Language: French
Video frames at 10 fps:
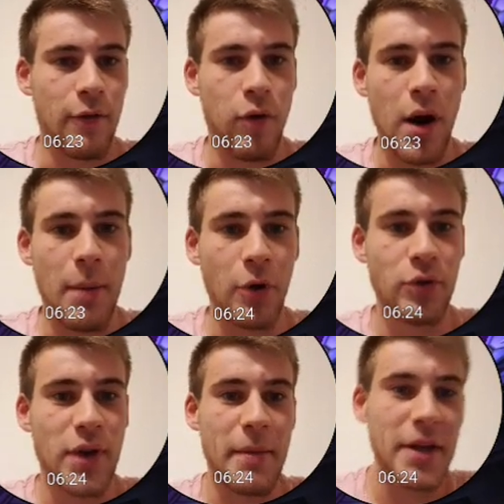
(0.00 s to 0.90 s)
Voilà, en
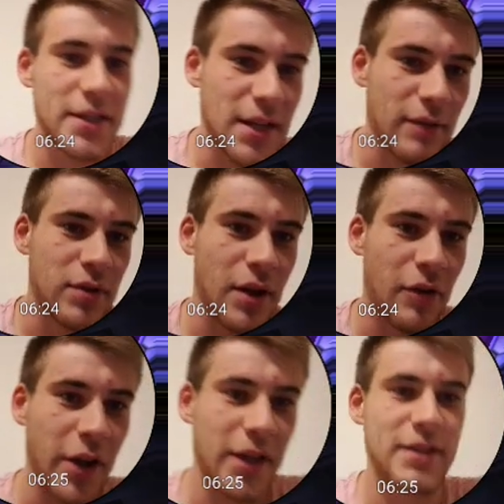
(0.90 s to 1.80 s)
tout cas, merci à vous
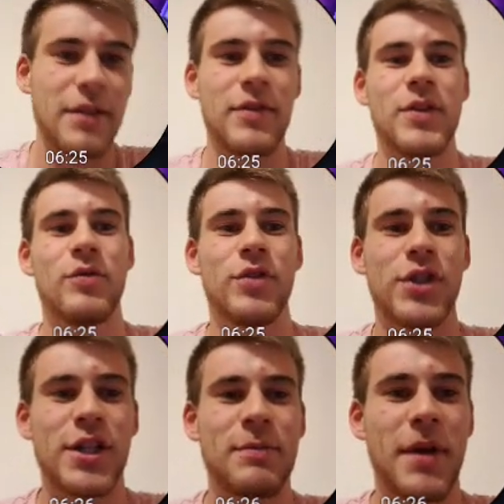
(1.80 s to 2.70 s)
d'avoir regardé cette vidéo.
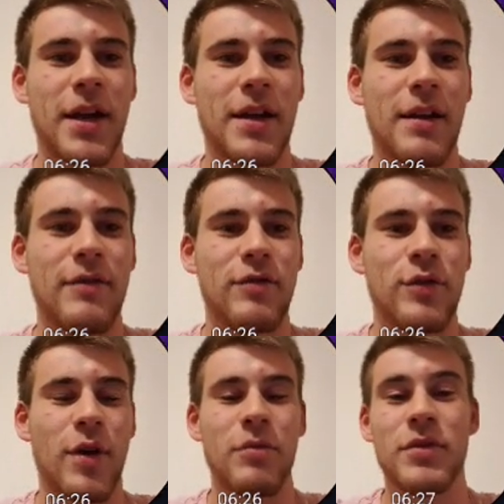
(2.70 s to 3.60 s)
J'espère qu'elle
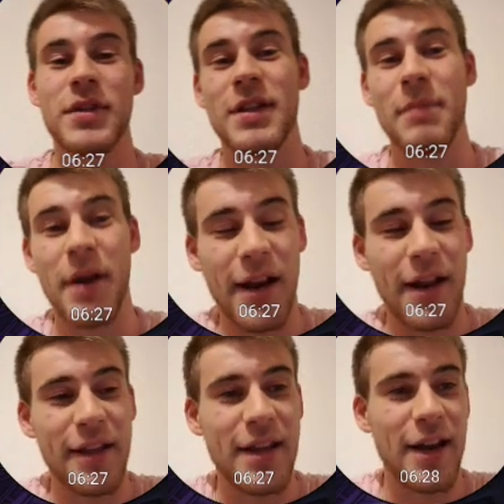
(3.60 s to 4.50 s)
vous aura plu. N'hésitez pas à la
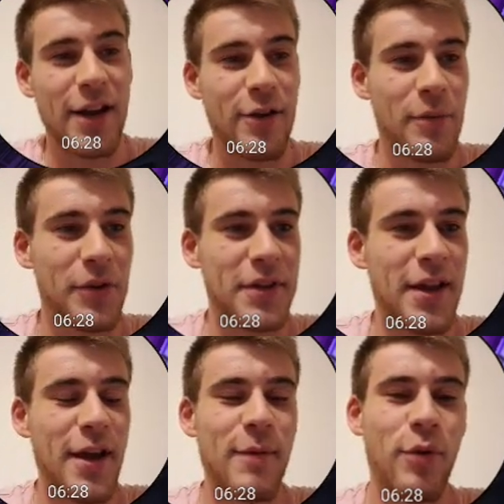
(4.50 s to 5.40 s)
liker, à la commenter
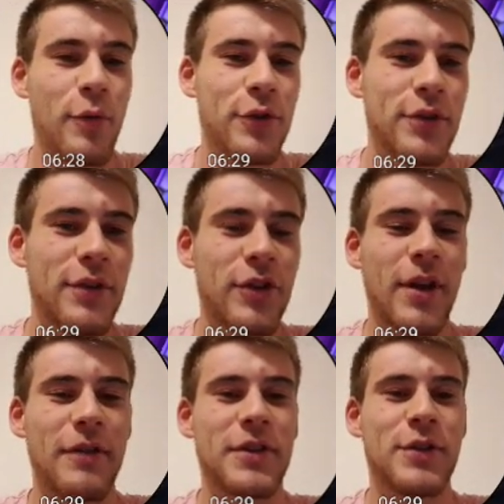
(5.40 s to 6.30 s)
pour me donner
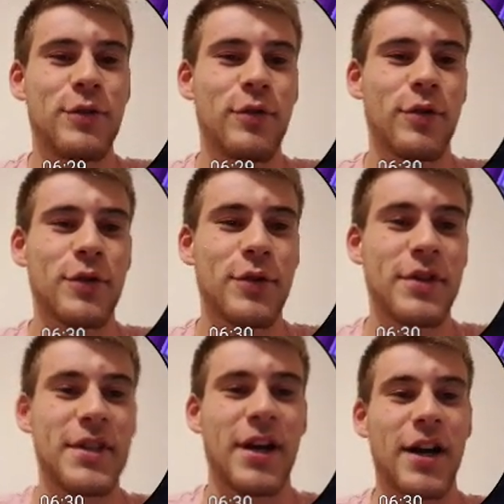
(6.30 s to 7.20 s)
votre avis sur ce
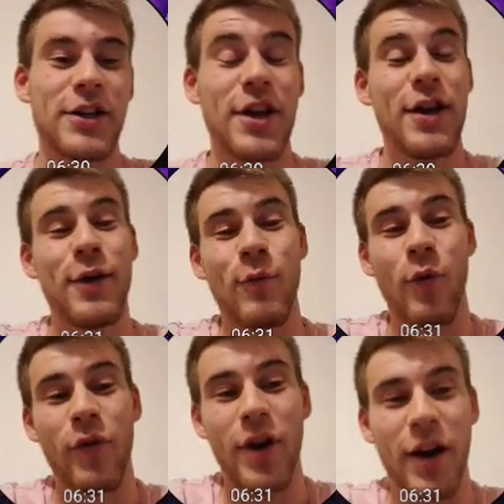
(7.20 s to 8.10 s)
tirage.
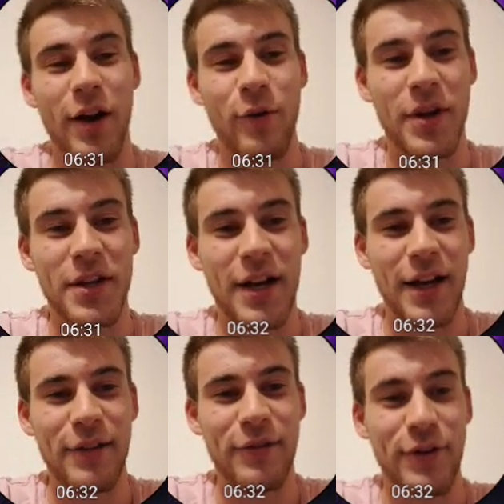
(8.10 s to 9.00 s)
Bon voilà, quoi qu'il
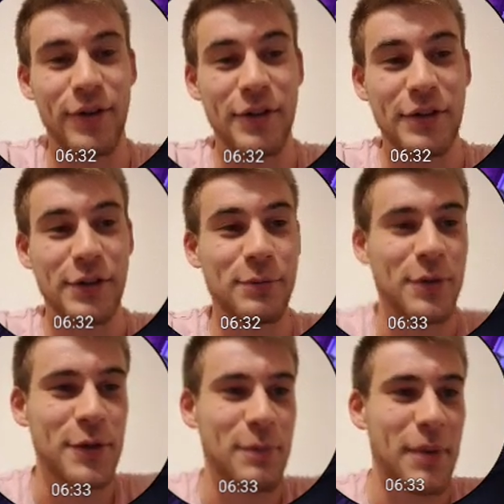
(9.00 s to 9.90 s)
arrive, euh, je
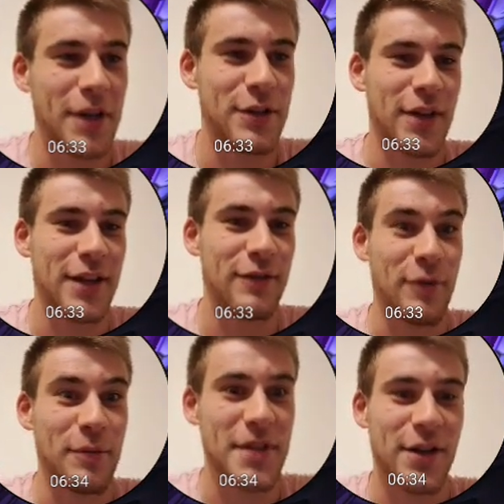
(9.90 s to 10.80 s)
pense pas qu'il y en a qui
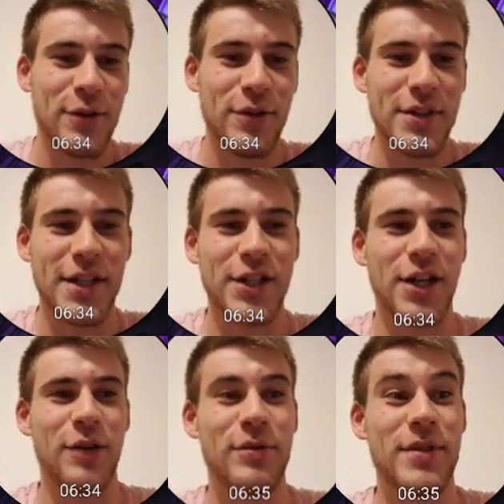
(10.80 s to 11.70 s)
vont me dire que le tirage
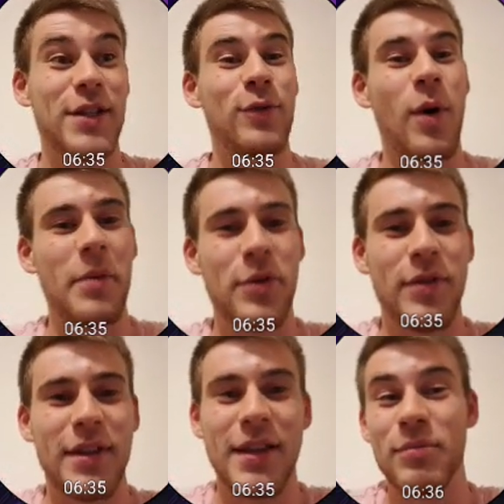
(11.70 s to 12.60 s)
est réussi, 3000
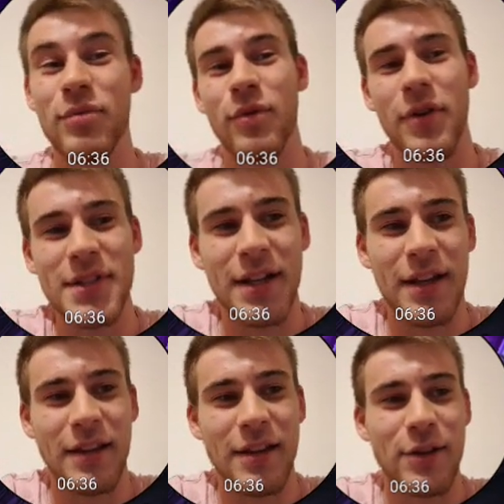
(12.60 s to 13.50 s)
unités pour
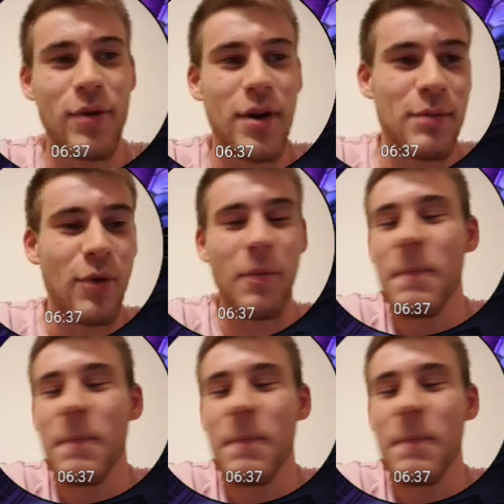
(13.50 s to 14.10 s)
5-4 euh, étoiles, bon,